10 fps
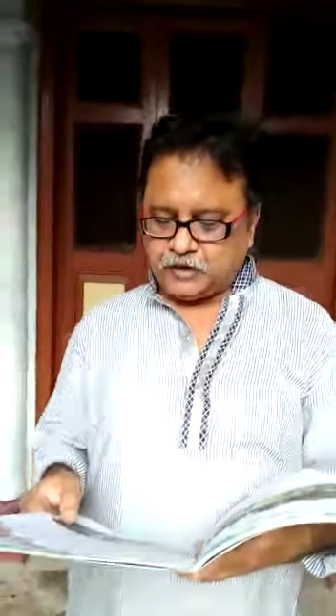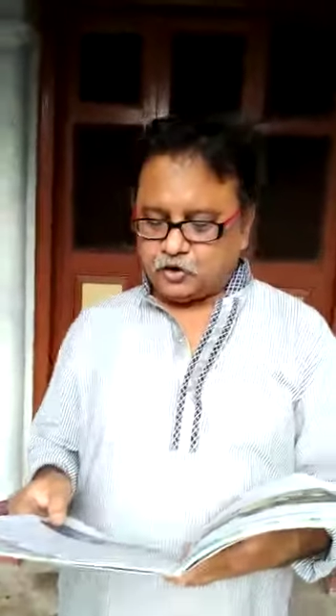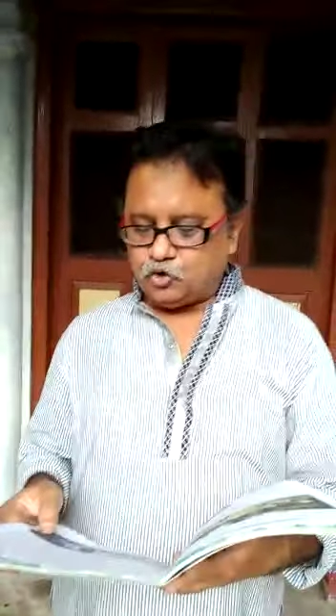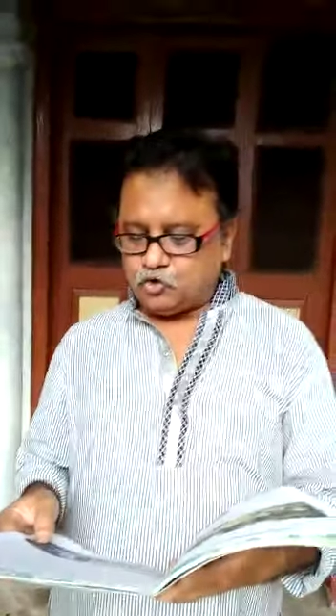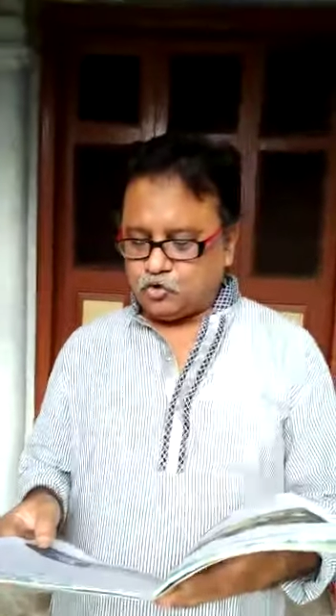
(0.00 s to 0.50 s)

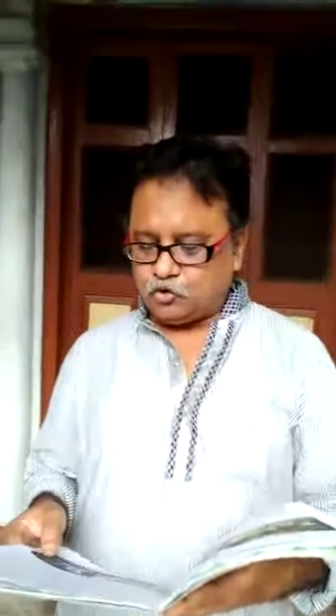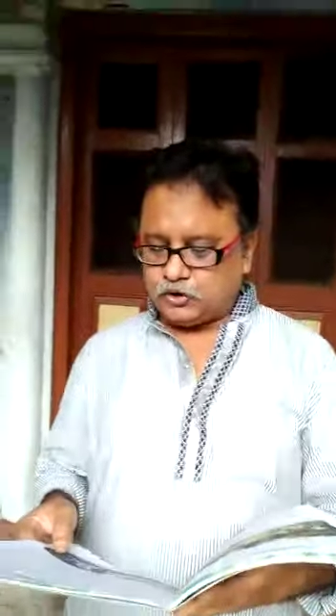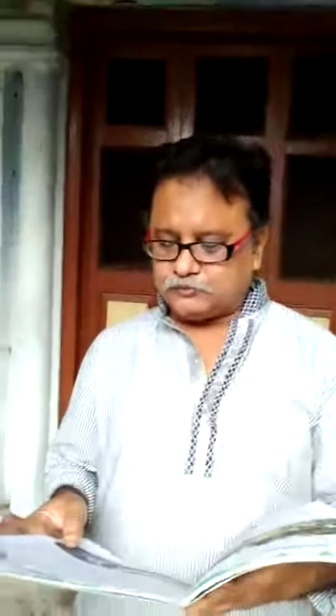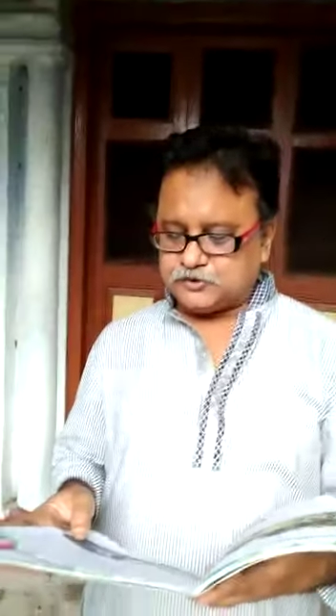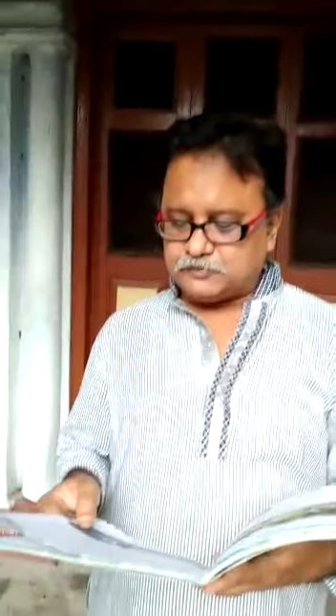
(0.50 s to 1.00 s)
এটা লক্ষ্য
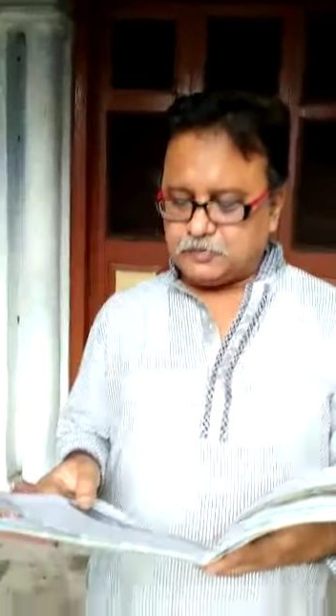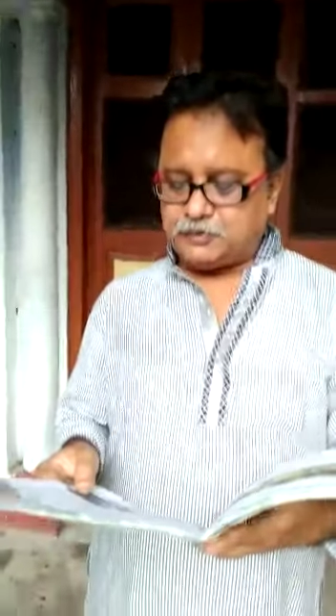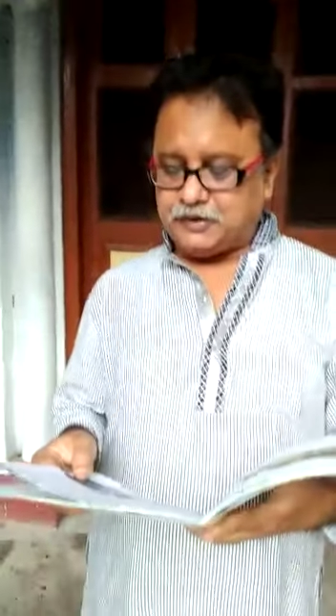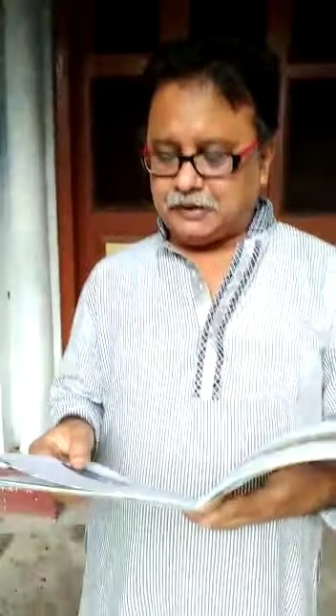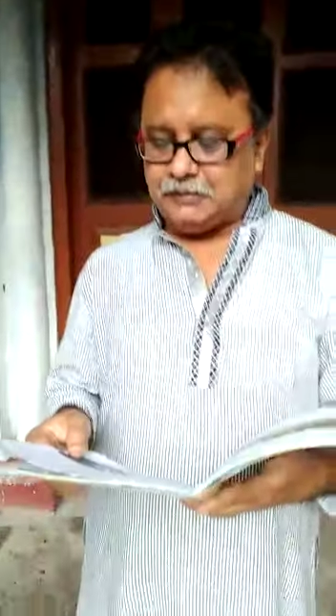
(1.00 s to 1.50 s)
করলে বুঝতে
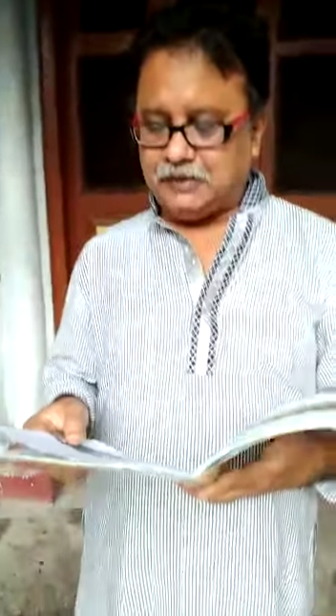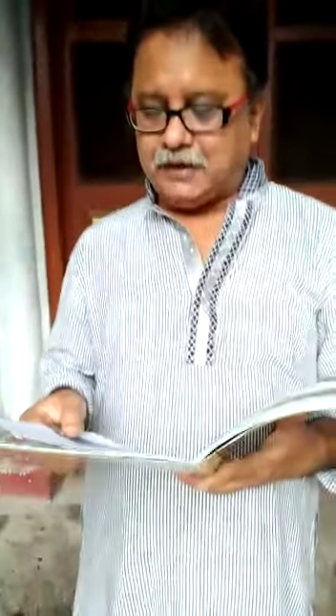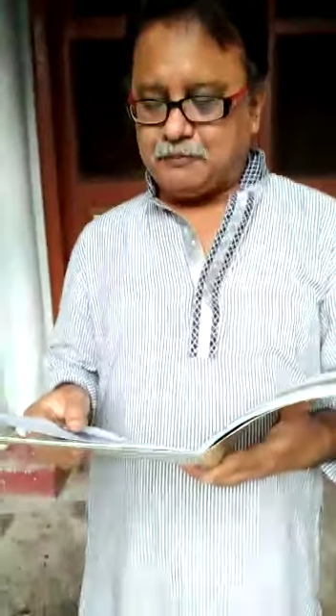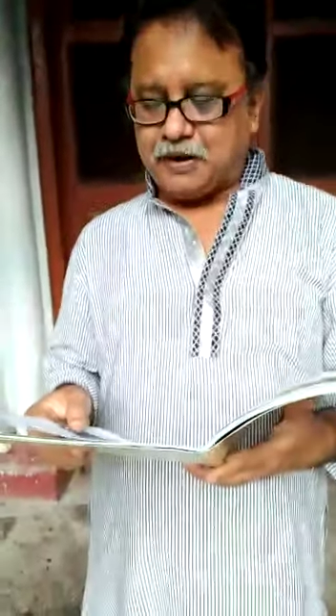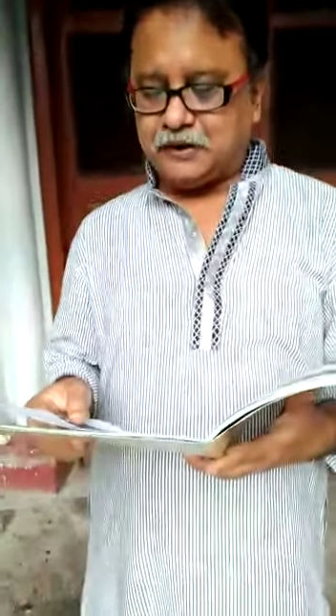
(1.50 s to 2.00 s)
পারবে টেবিলটা
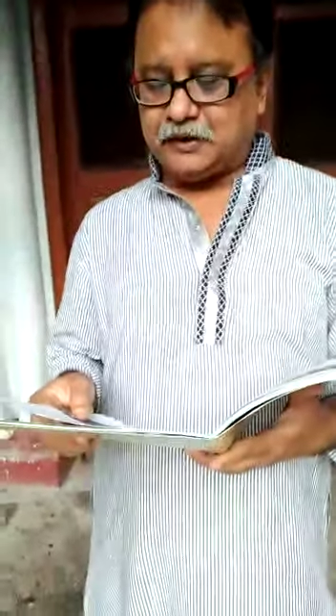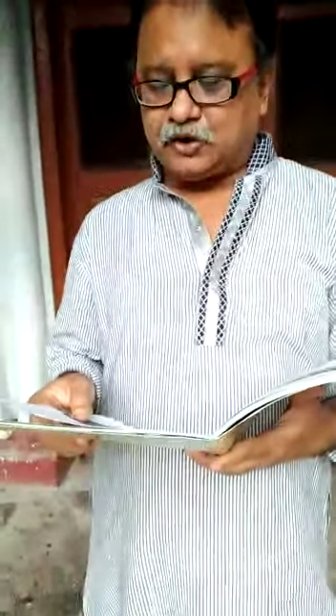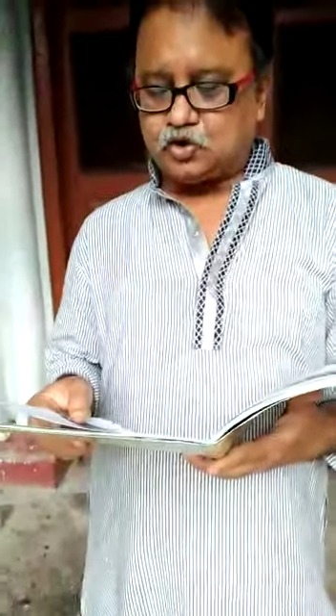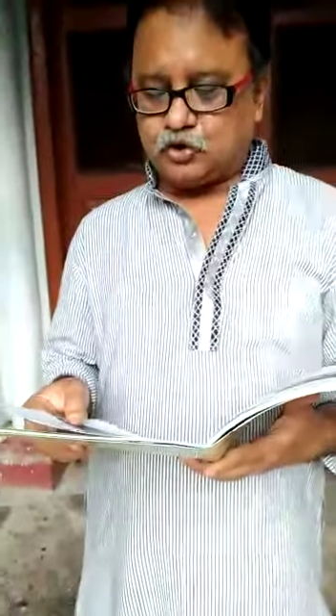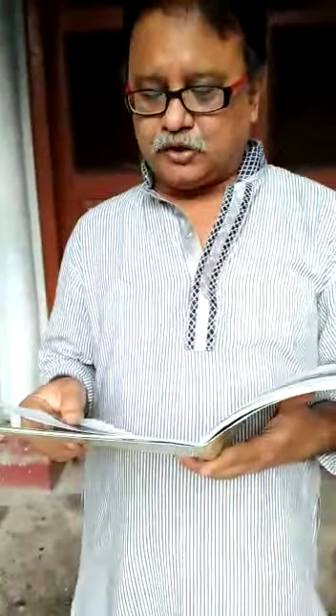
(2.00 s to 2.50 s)
মাটি
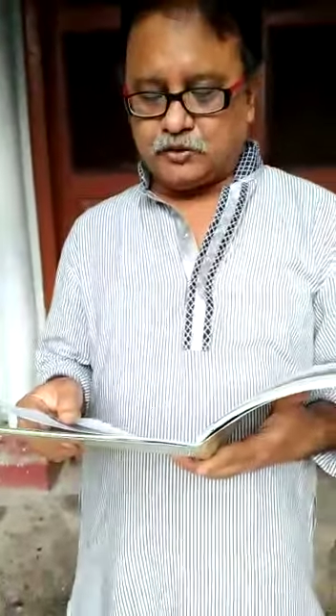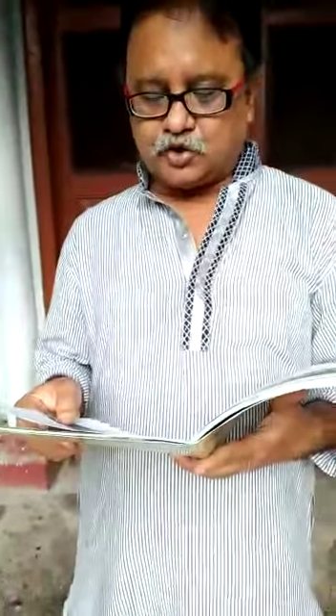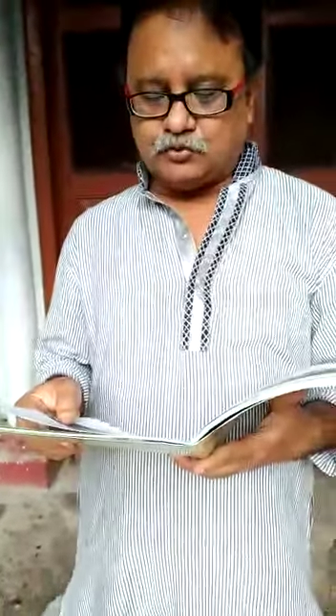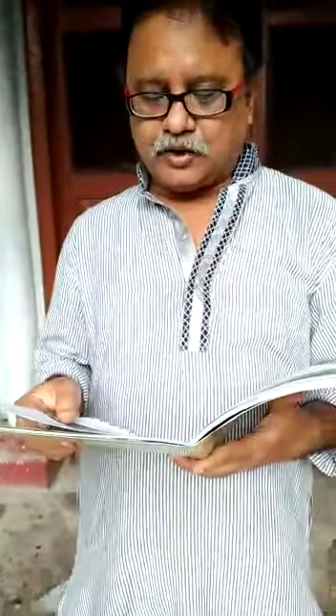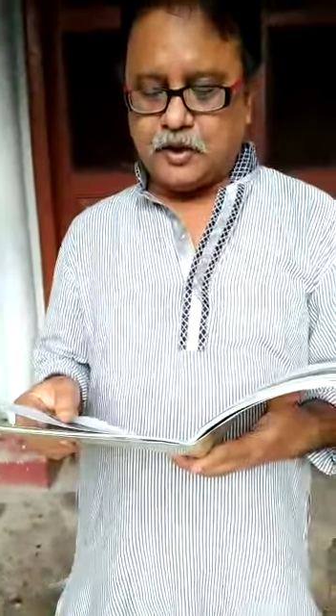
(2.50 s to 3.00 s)
থেকে সরে যাওয়ার
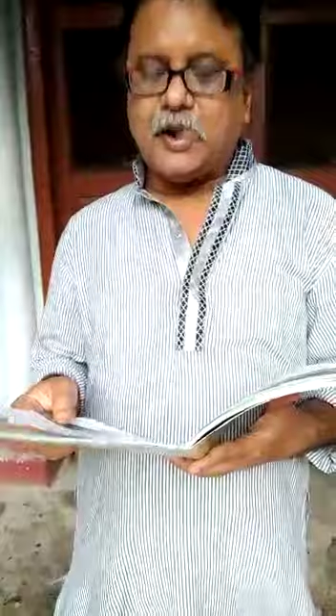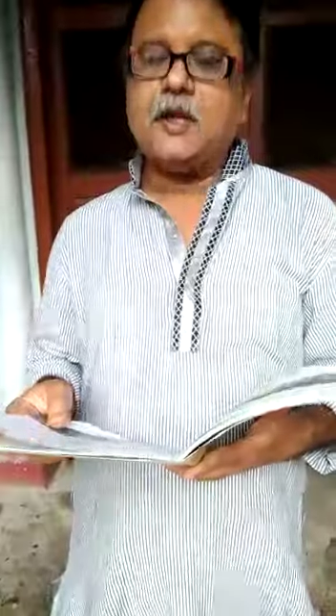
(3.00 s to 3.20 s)
সময়